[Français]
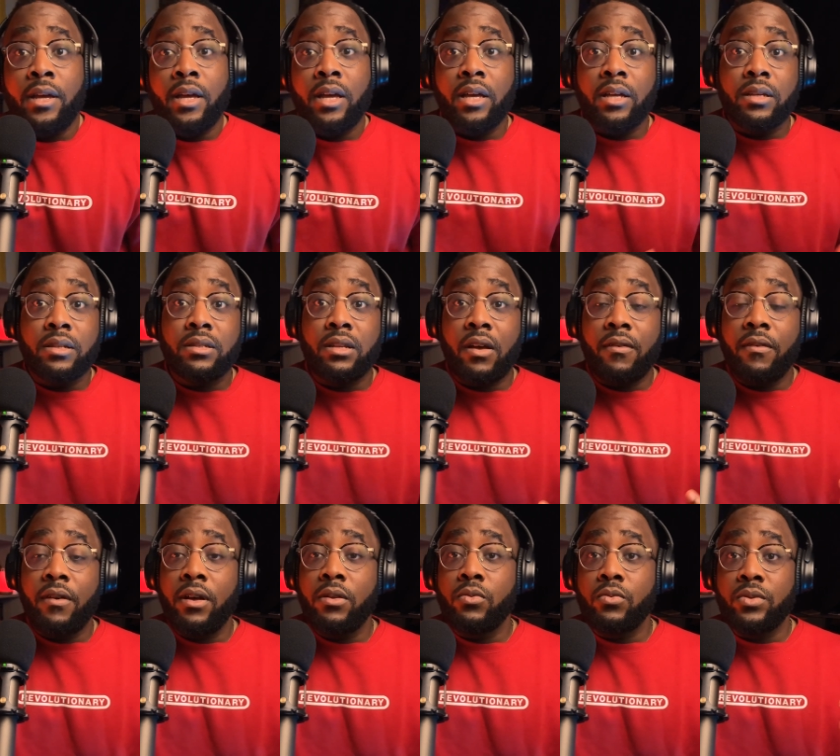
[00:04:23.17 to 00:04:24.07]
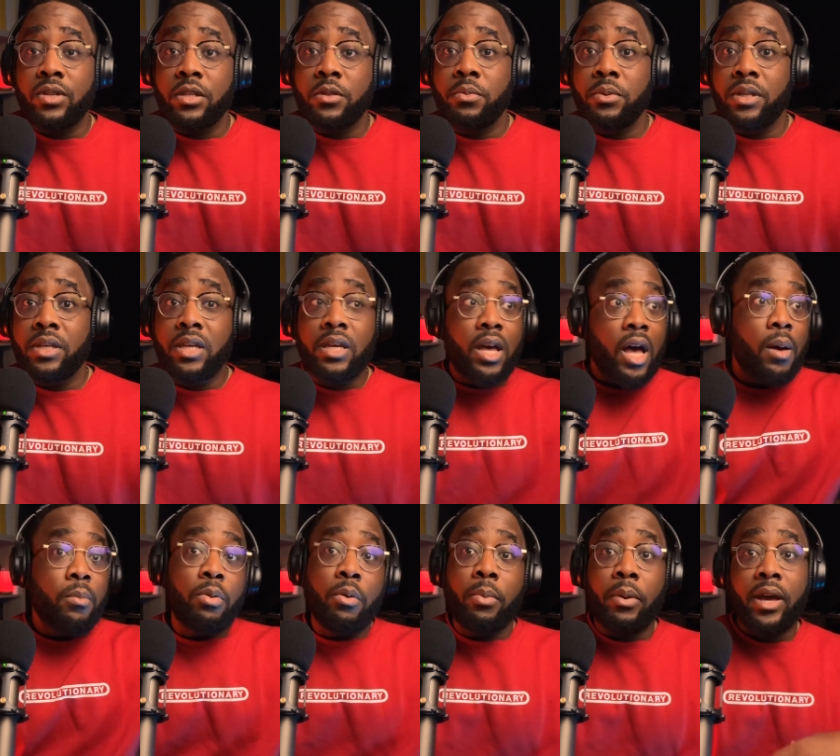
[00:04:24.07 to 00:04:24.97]
Et ça va nous expliquer
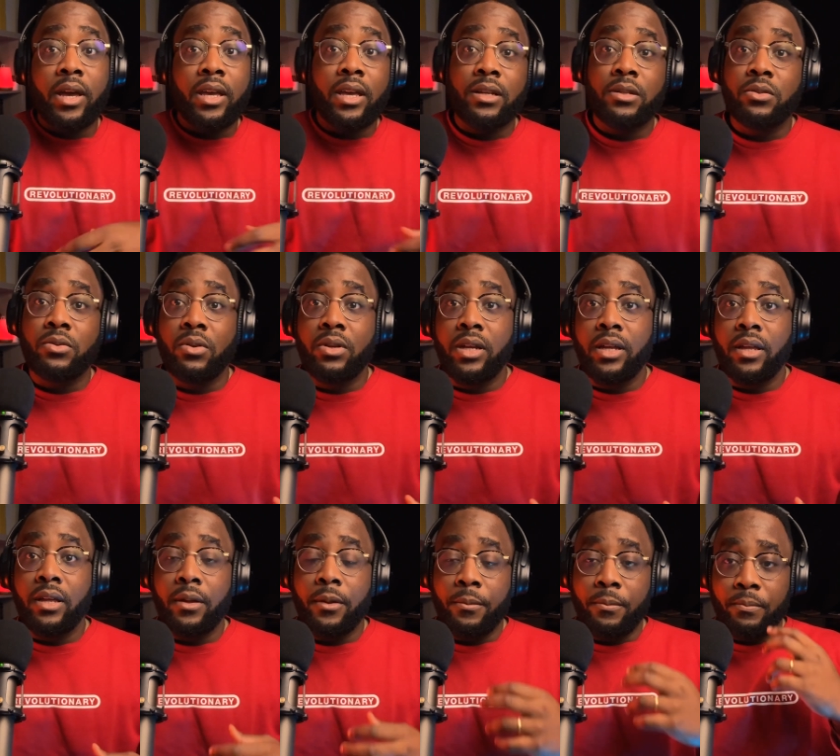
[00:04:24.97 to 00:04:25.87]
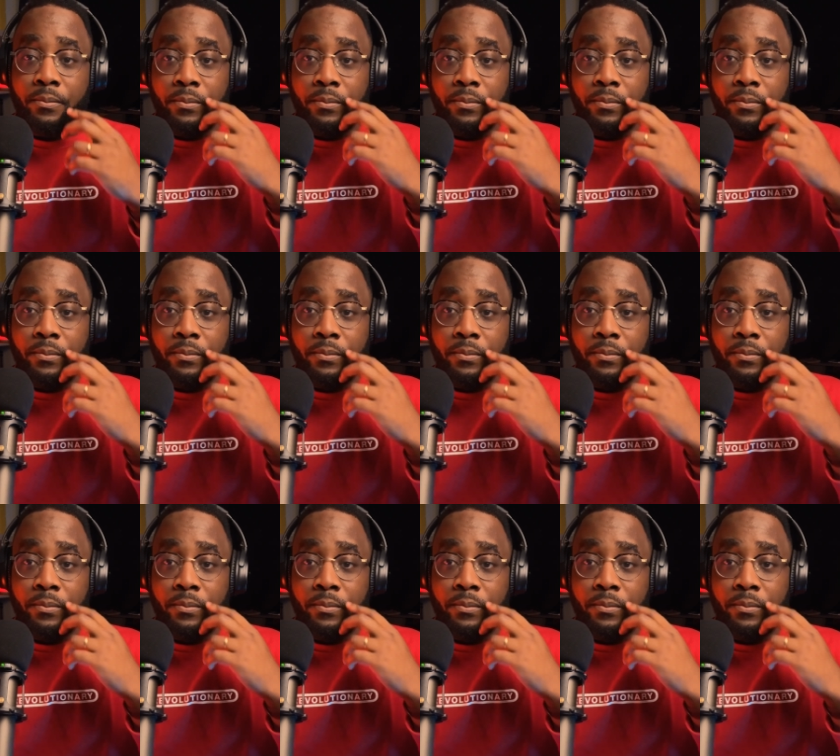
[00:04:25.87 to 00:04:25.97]
à peu près quelles sont les,